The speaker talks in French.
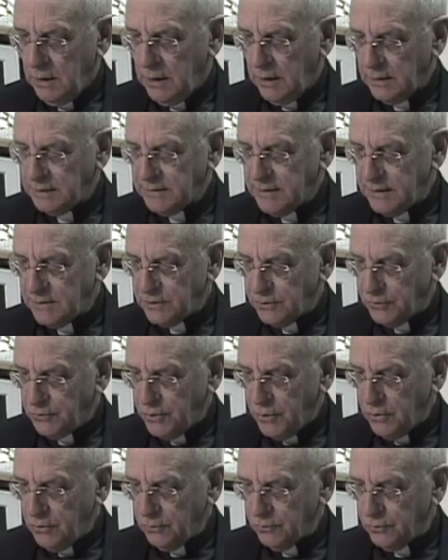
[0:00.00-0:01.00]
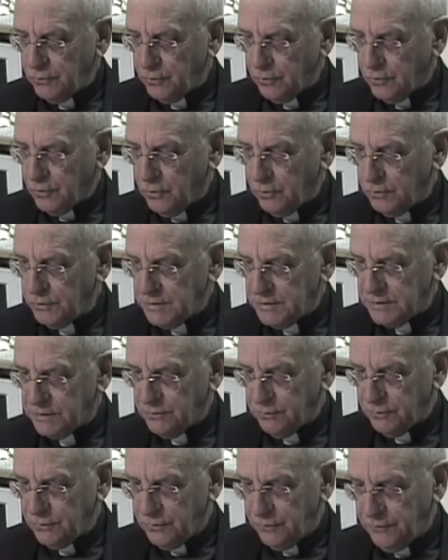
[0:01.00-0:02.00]
Il existe donc une
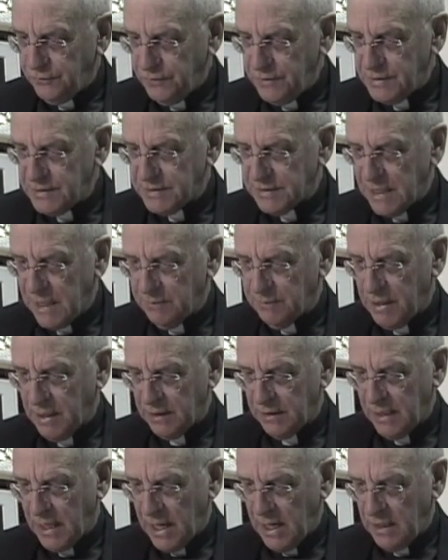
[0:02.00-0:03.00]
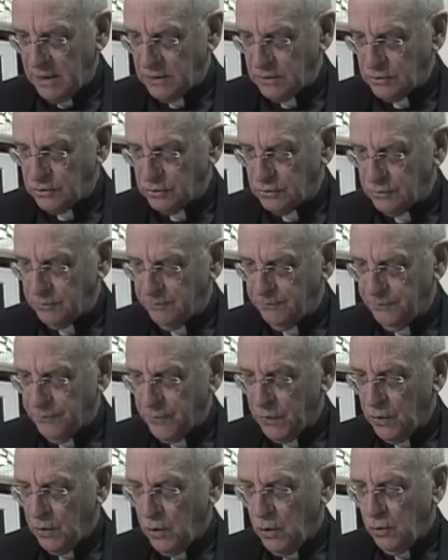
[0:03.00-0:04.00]
condition de vie sans mariage
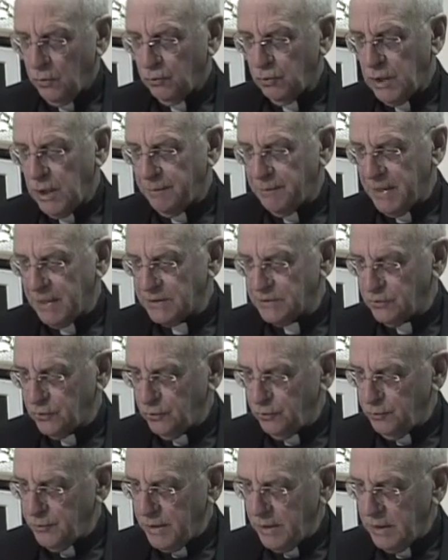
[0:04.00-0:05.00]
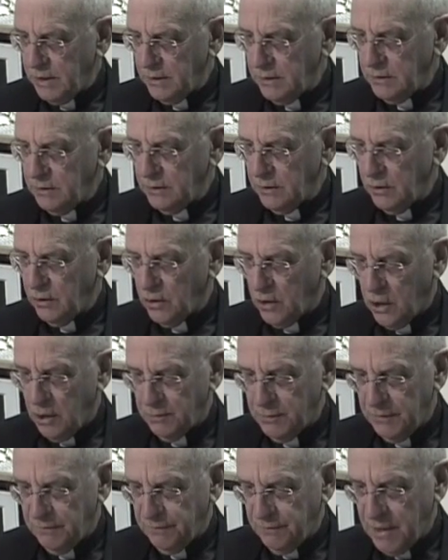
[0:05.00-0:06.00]
où la personne humaine,
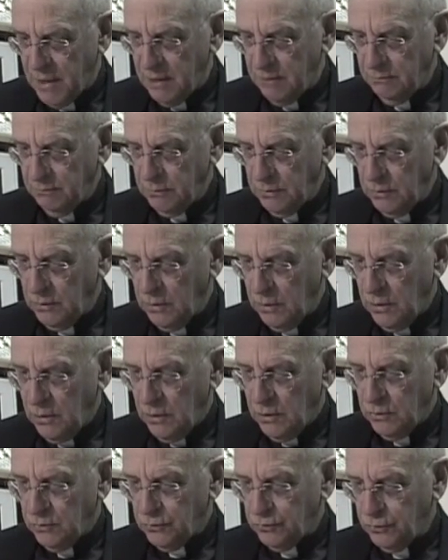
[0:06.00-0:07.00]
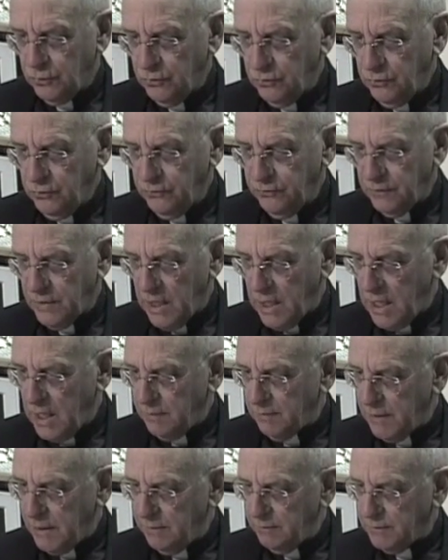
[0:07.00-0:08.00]
homme et femme, trouve
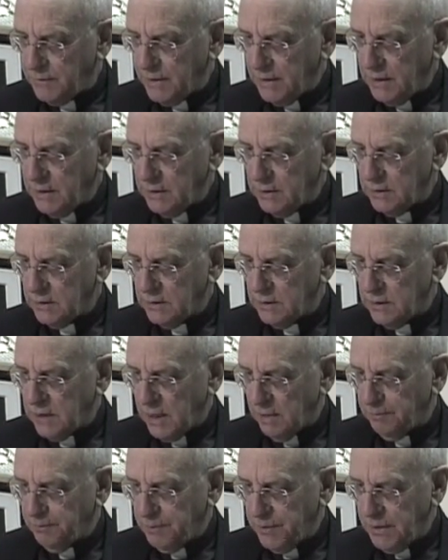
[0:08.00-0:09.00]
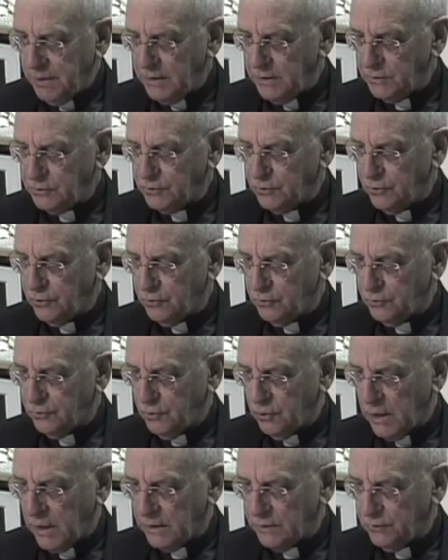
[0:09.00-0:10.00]
en même temps la
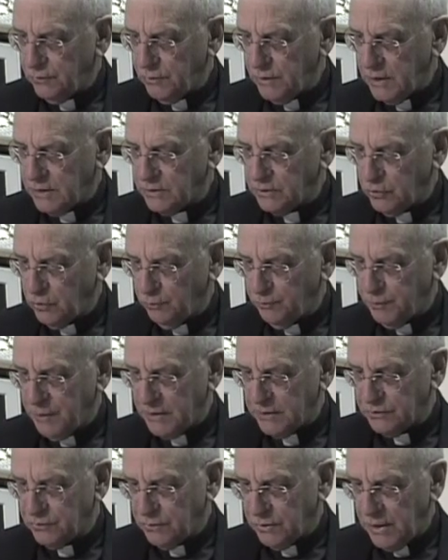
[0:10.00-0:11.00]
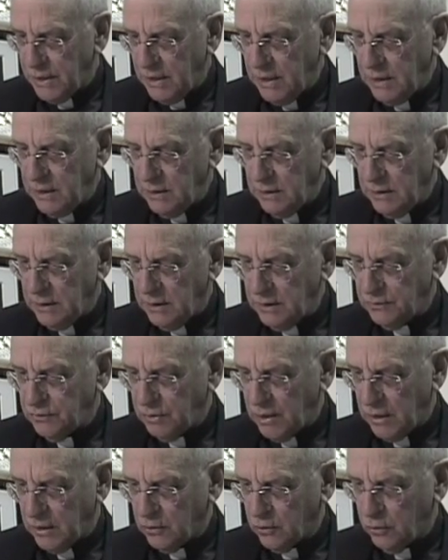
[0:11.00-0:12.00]
plénitude de la donation personnelle et
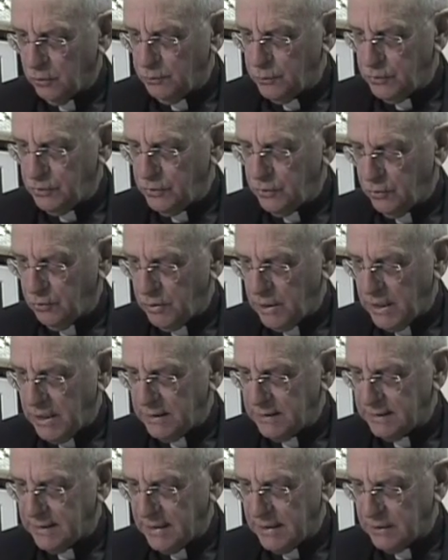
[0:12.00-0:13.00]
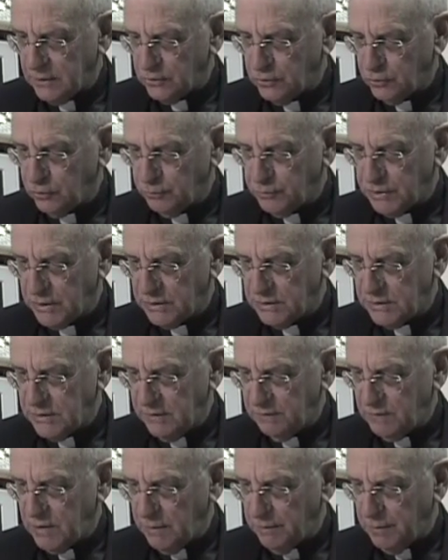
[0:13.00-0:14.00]
de la communion
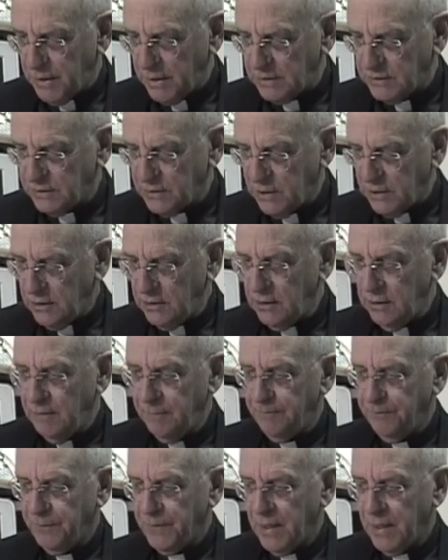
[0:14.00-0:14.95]
intersubjective des personnes